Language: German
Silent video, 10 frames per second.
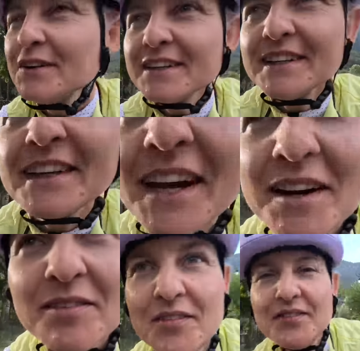und ich
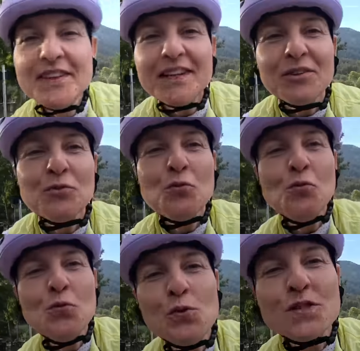habe wieder
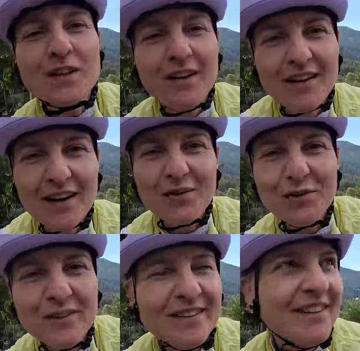gute
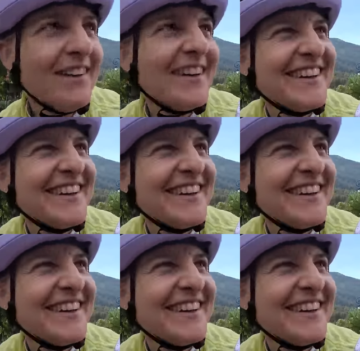Laune.